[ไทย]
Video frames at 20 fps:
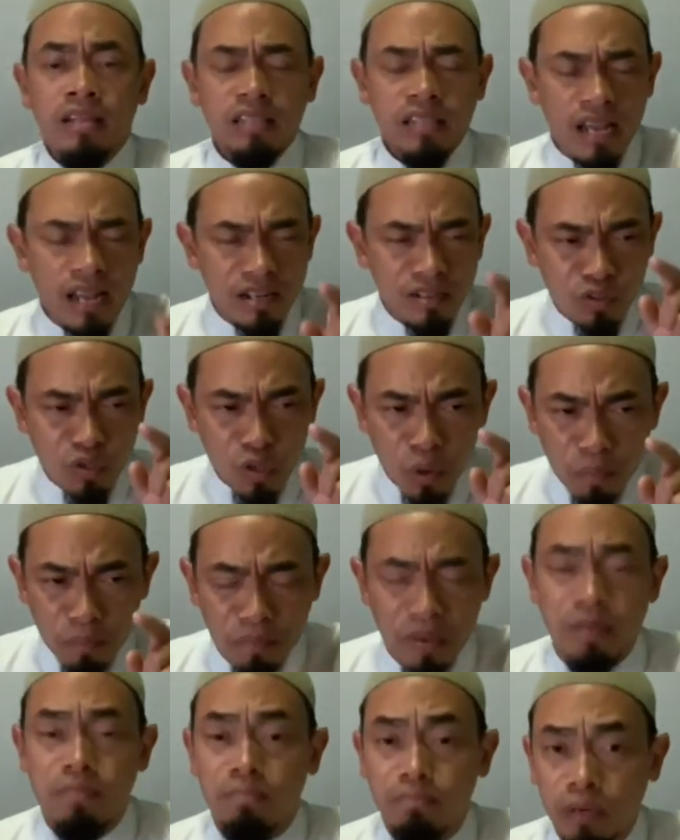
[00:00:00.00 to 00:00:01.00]
ท่านจง
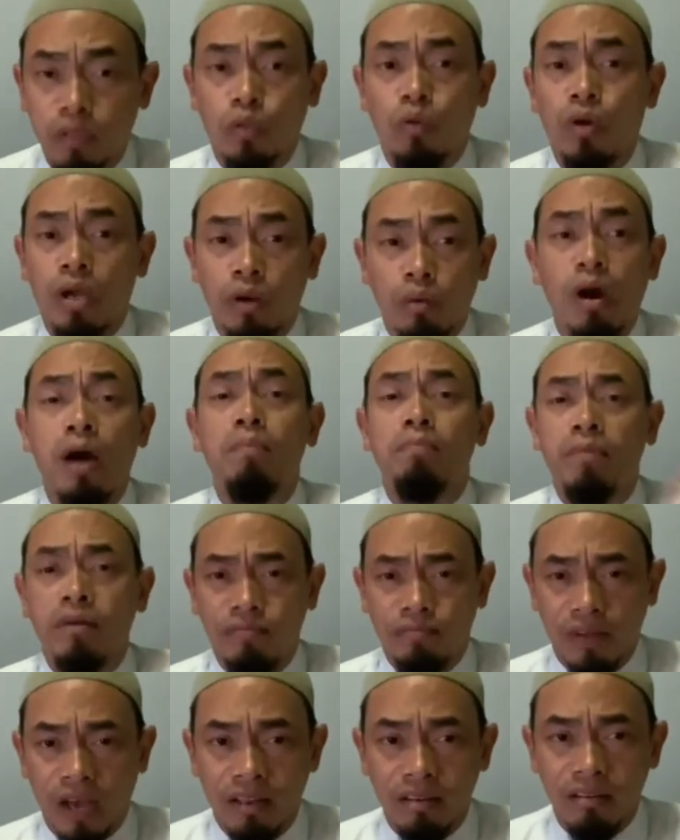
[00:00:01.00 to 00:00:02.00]
ปิดประตูแห่งความเพ้อ
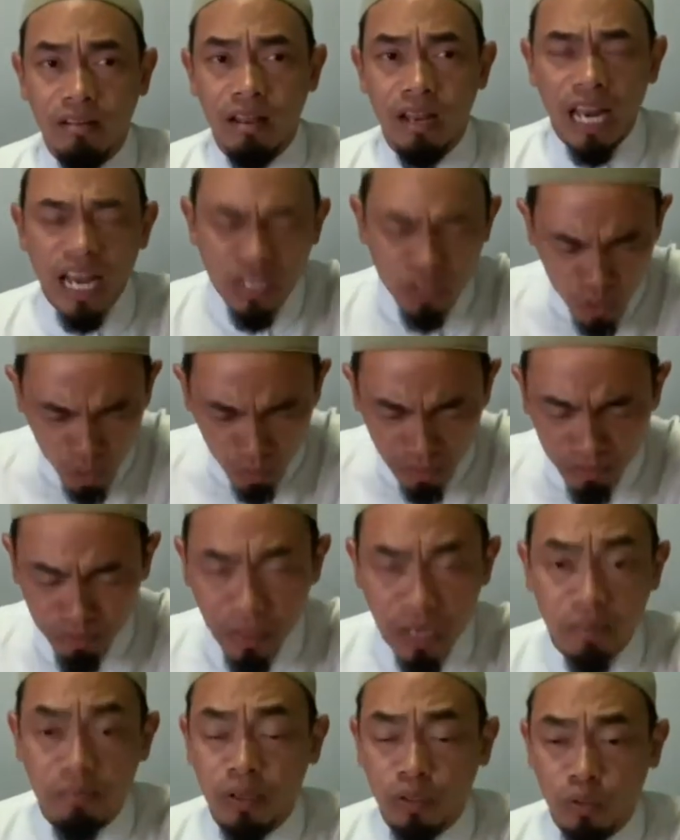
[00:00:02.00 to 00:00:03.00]
ฝัน และจง
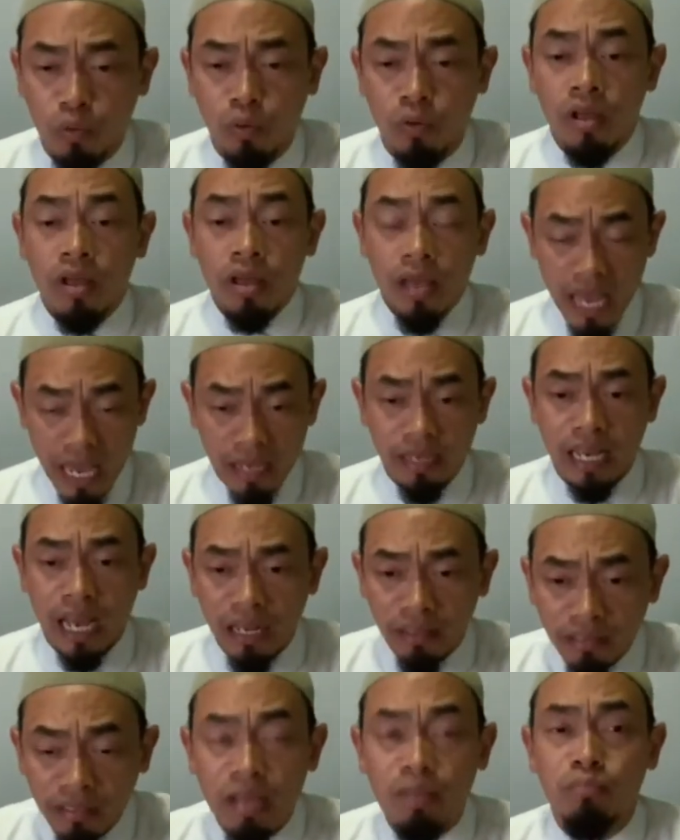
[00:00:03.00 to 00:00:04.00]
เปิดประตูแห่งกา
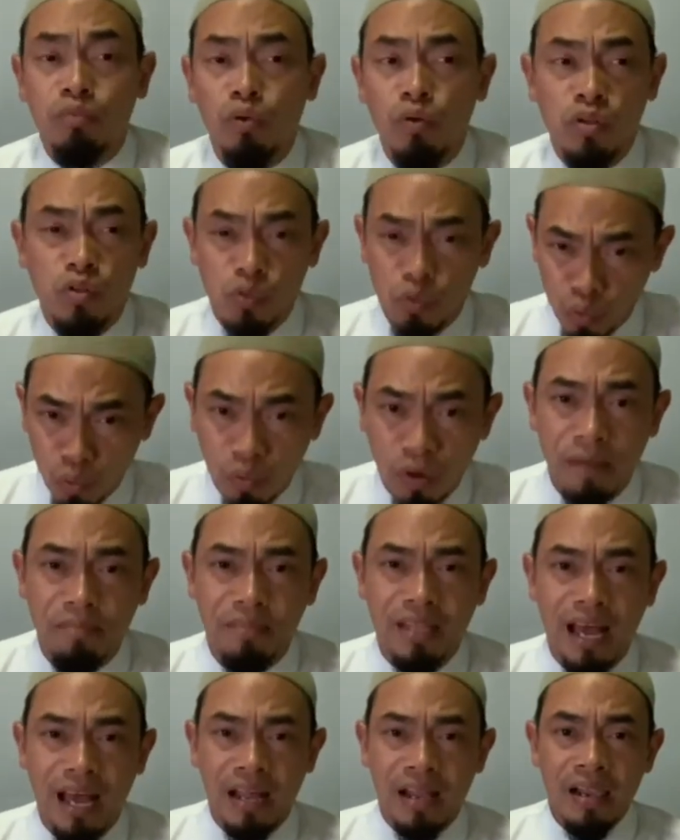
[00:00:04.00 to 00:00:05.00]
รเตรียมตัวสู่ความ
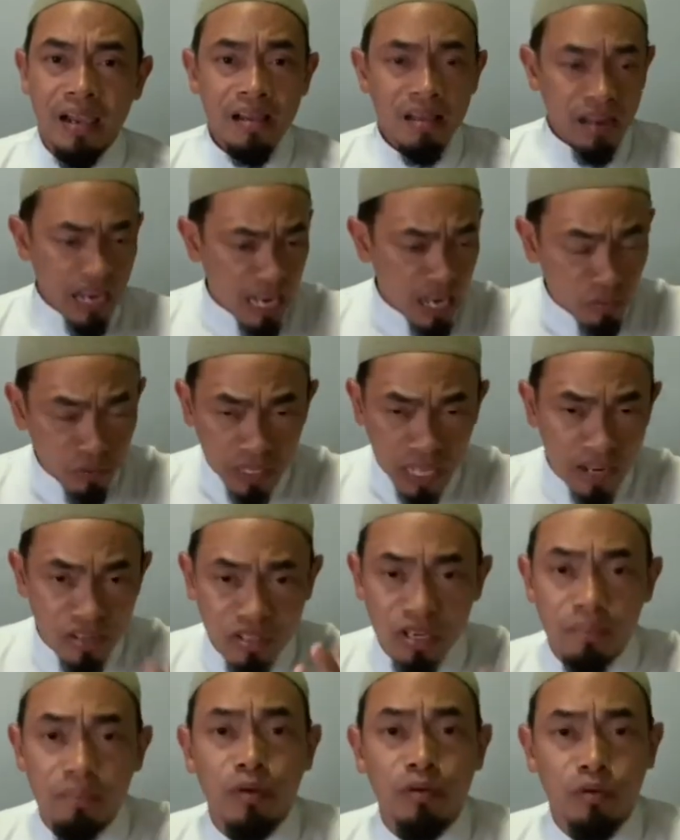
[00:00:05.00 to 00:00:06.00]
ตายแล้วท่าน
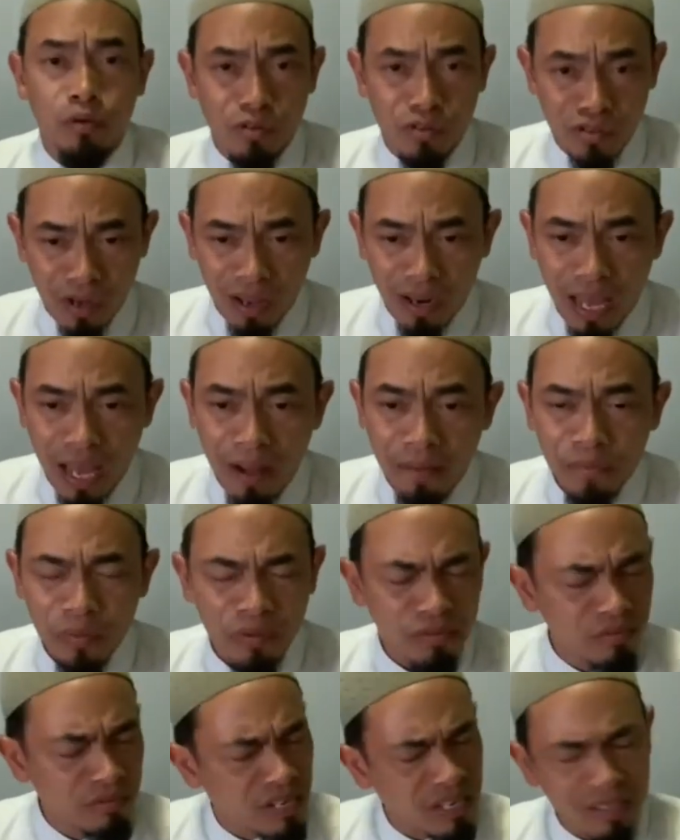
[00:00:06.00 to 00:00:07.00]
จะเป็นคนสอนแล้ว
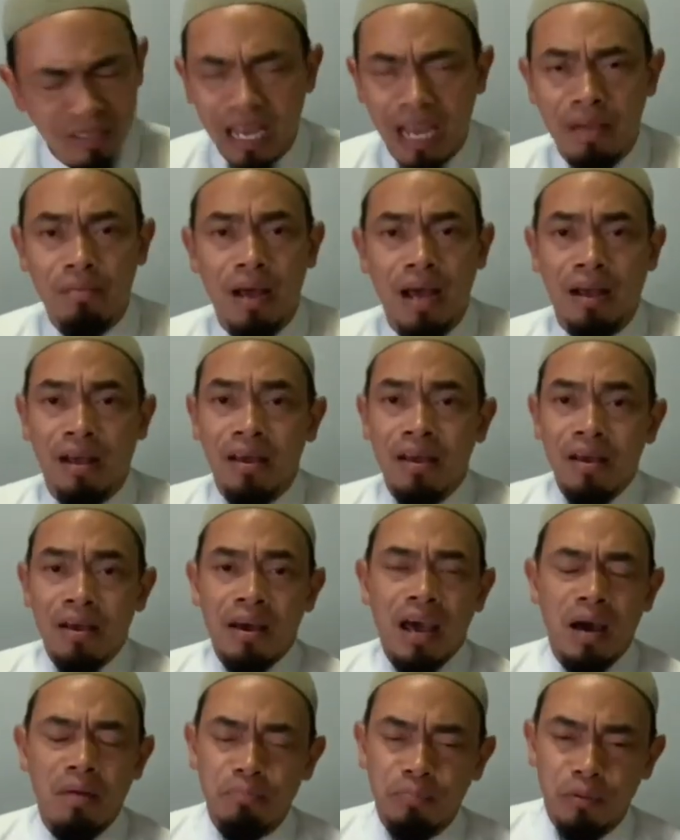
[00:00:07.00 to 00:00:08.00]
ยิ่งใหญ่มาก
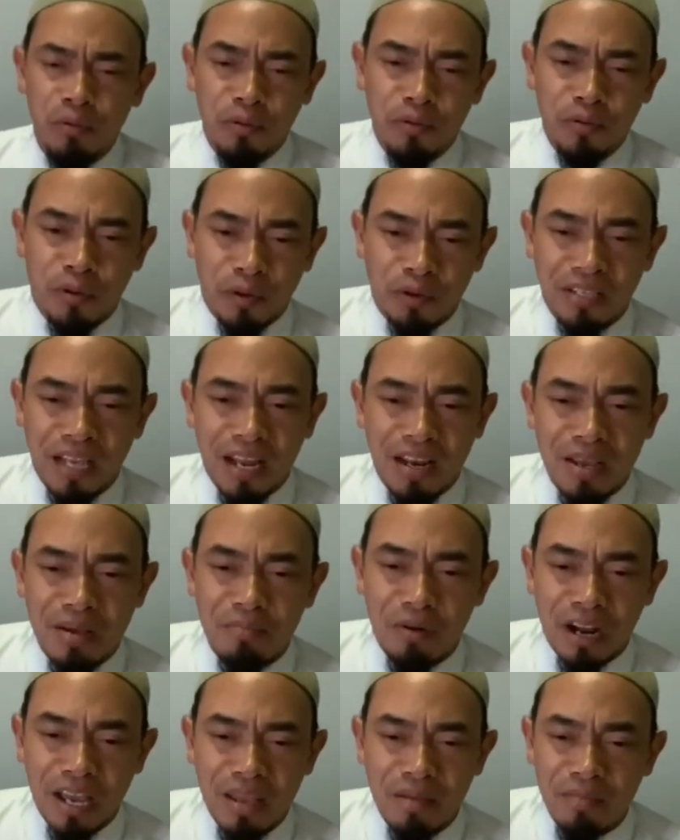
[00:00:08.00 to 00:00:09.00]
คำพูดของท่านอิ
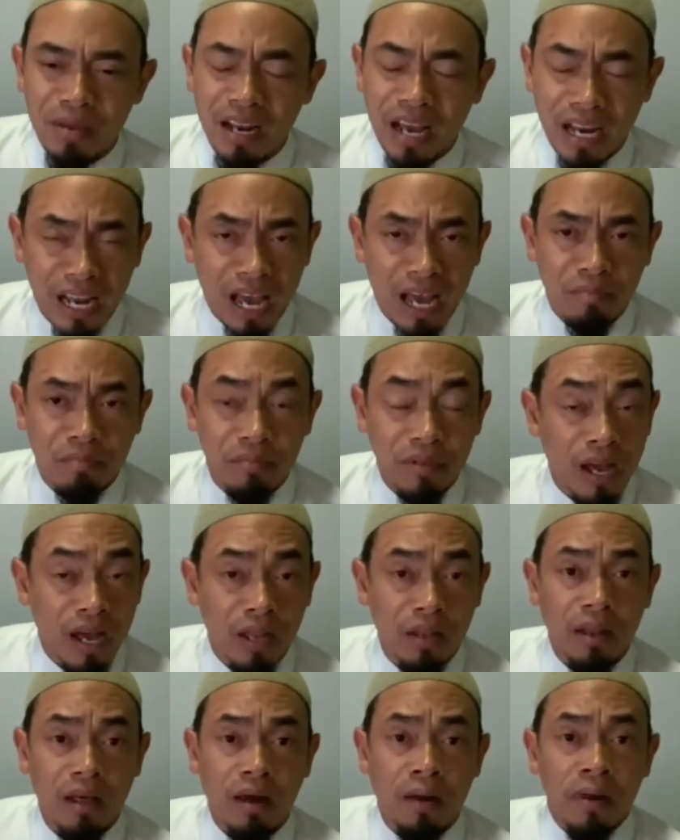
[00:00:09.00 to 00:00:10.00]
บราฮิมบินอัลฮัม ยา
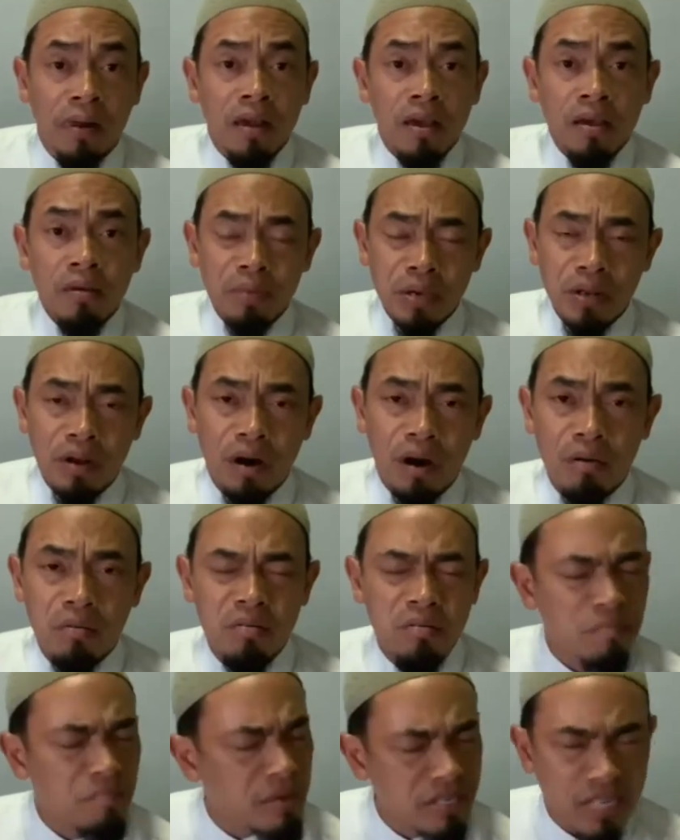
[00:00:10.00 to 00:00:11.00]
อัลลอฮ์พี่น้อง
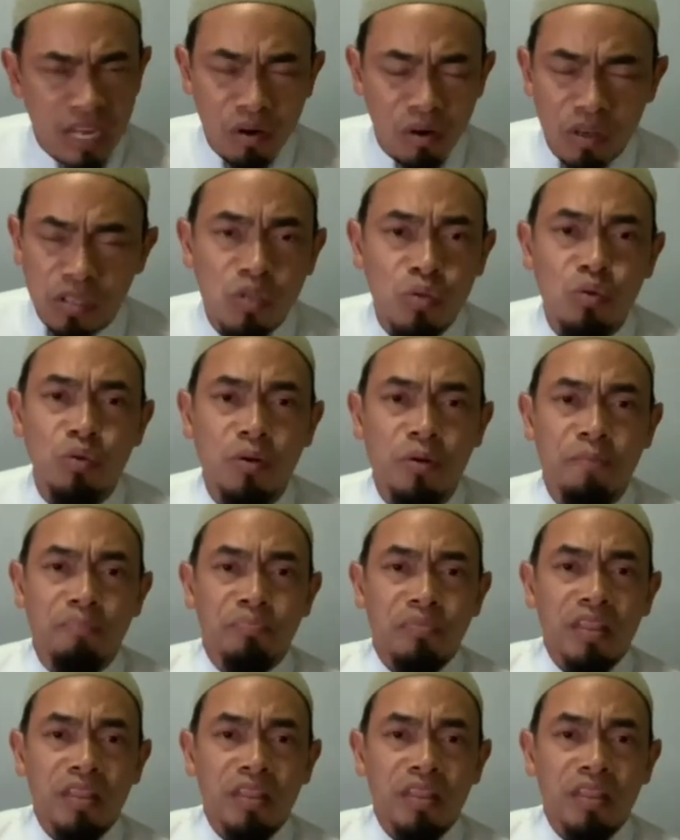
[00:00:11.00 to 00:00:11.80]
ไม่ใช่รอซูล